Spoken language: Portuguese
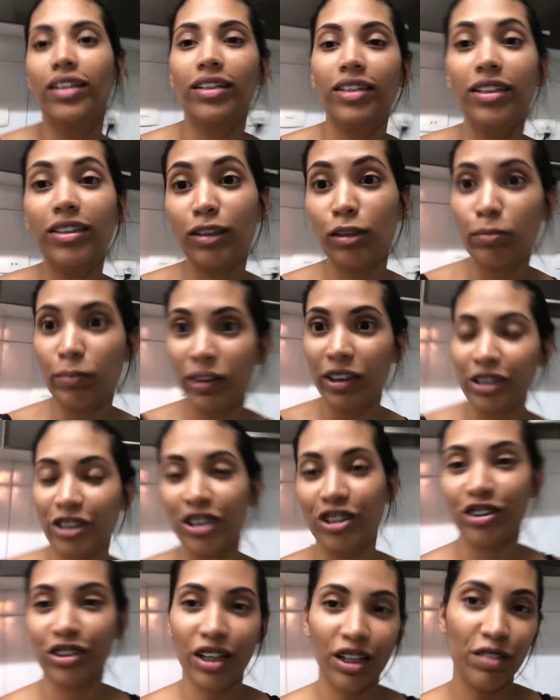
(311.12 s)
E também,
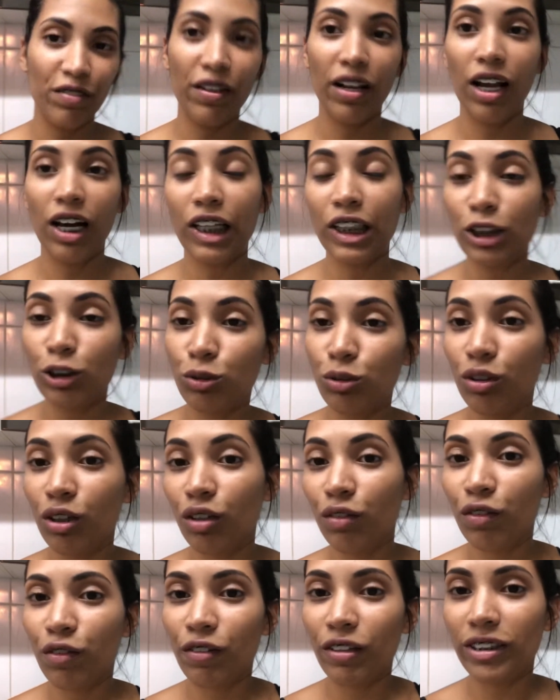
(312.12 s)
gente, eu quero falar que tudo que
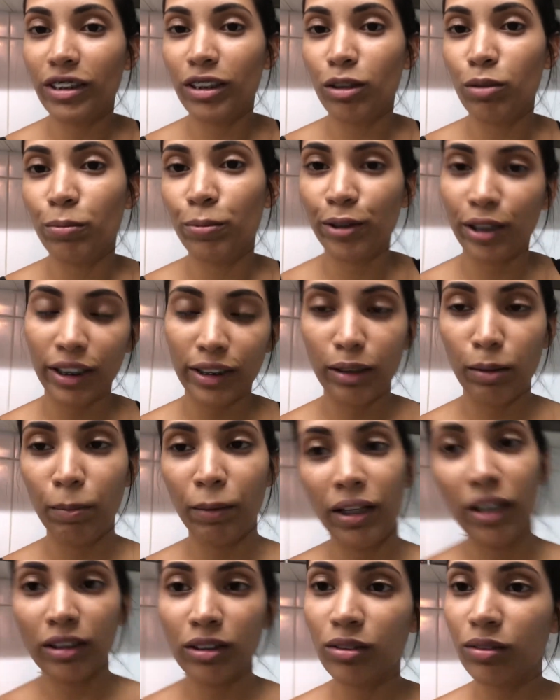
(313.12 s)
eu for fazendo pro
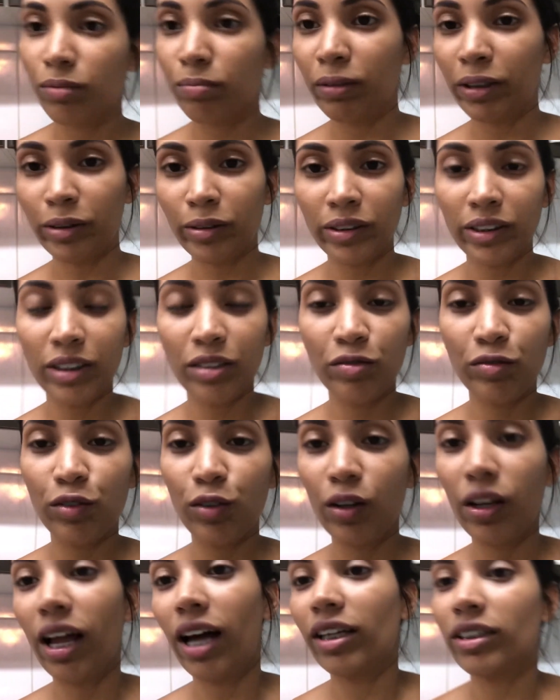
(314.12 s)
casamento, mesmo se
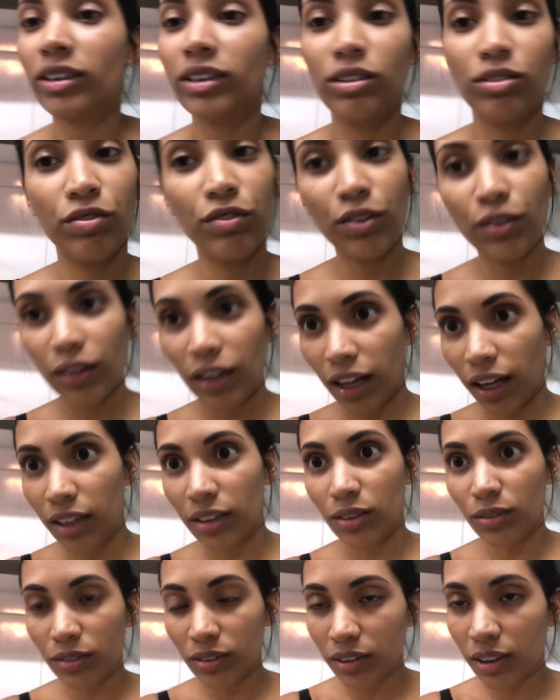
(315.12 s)
for lá, se não for lá,
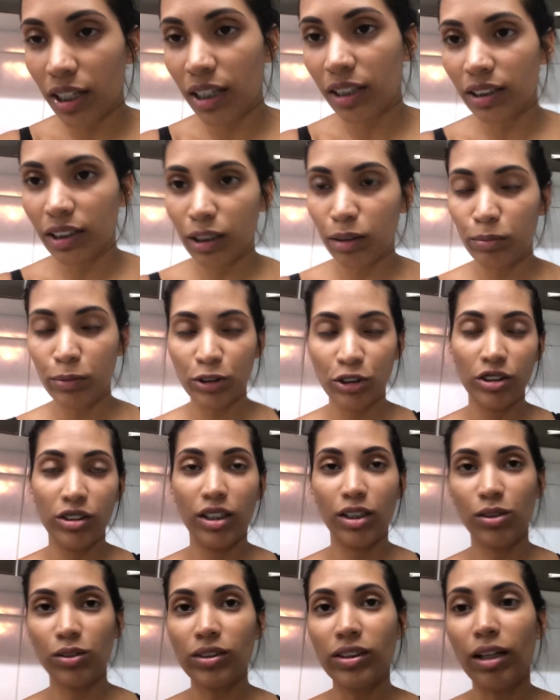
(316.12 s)
não sei, tá na mão de
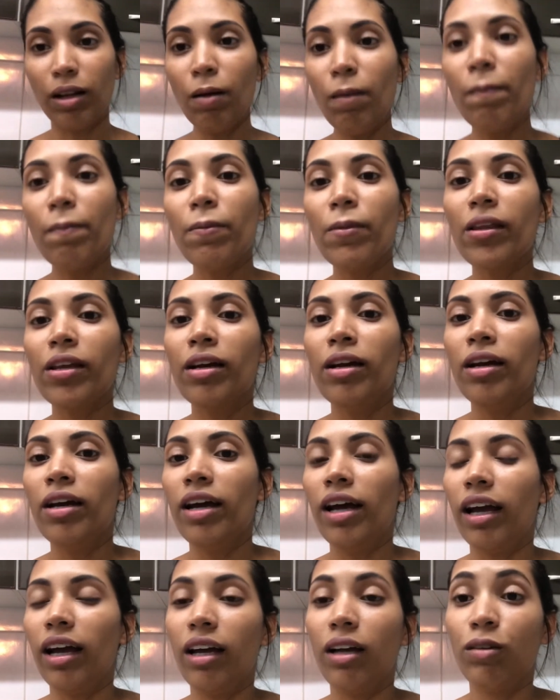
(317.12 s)
Deus, né?
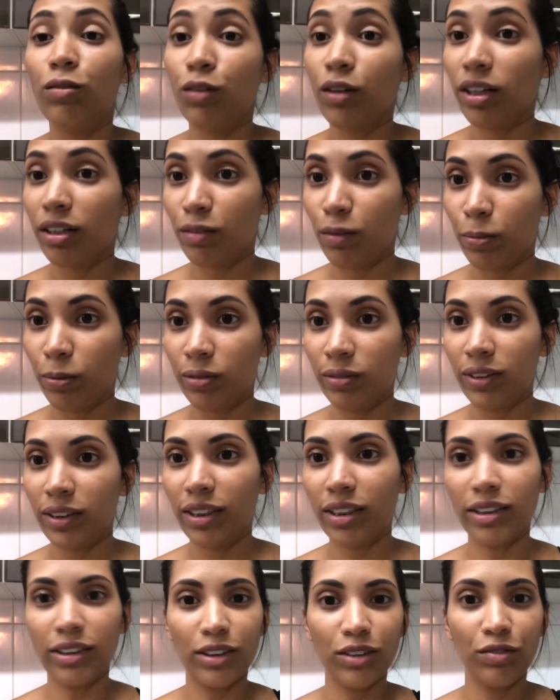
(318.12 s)
eu vou gravar pra
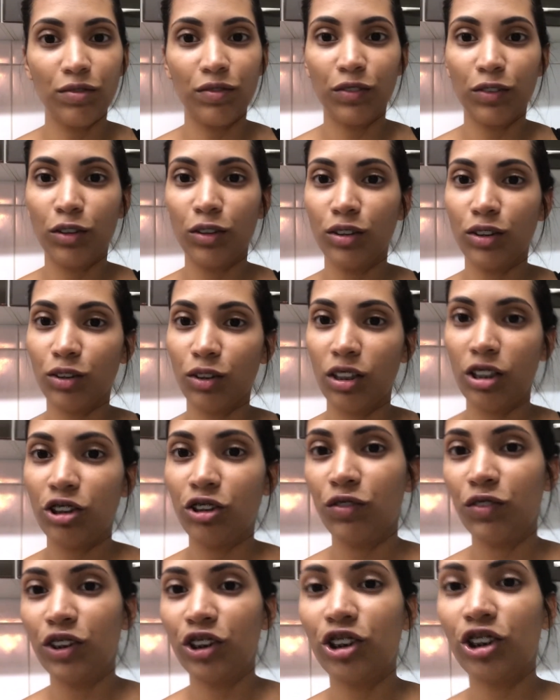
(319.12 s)
vocês. Escolha de
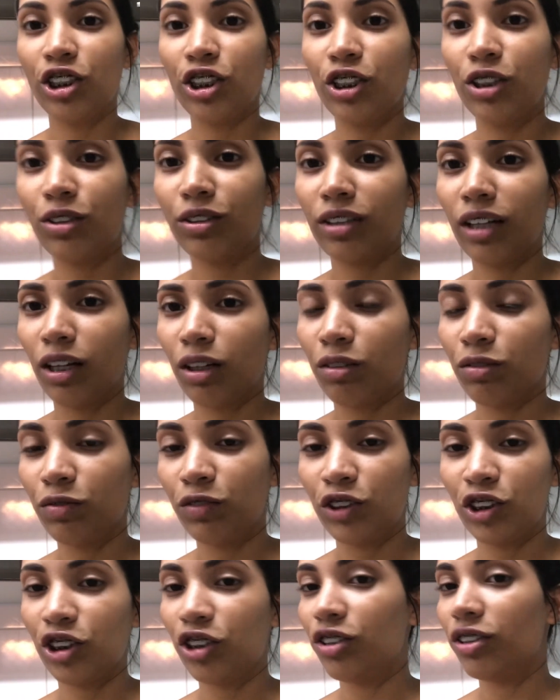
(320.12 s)
vestido, da, o
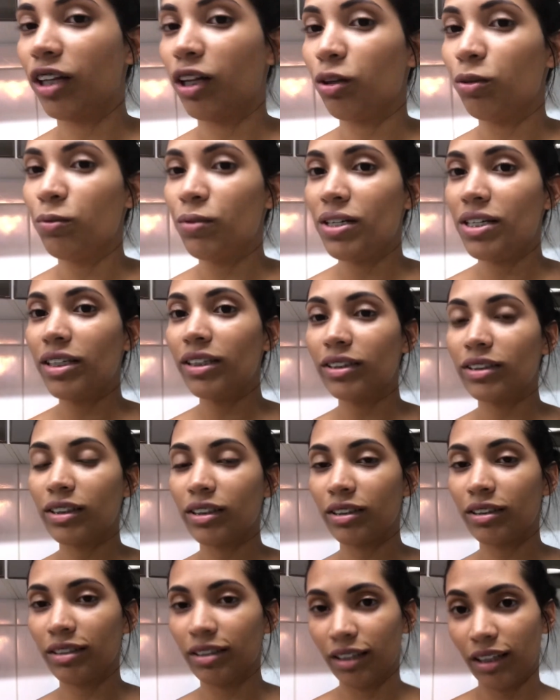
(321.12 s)
vestido da
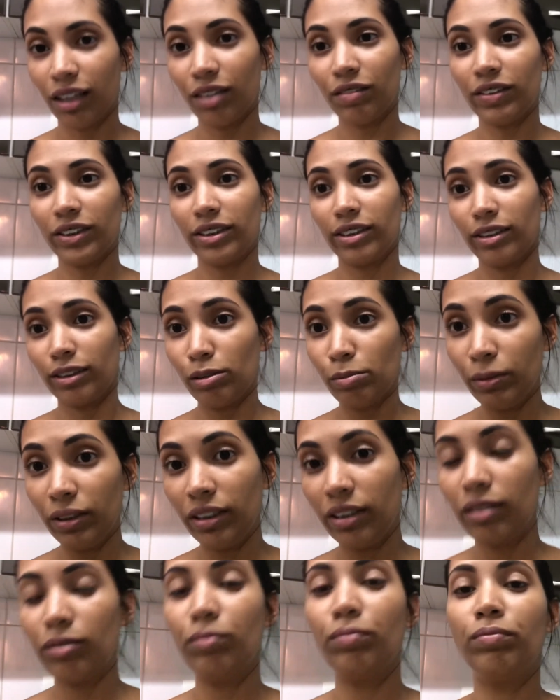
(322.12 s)
Luísa, que ela vai ser da
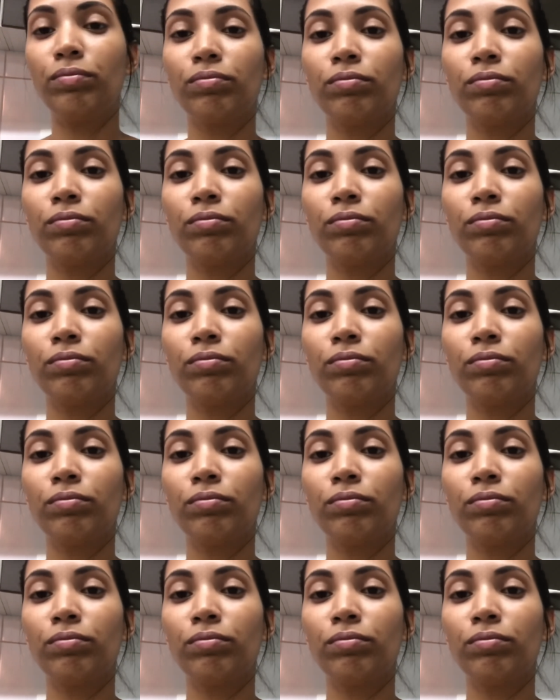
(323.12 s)
minha.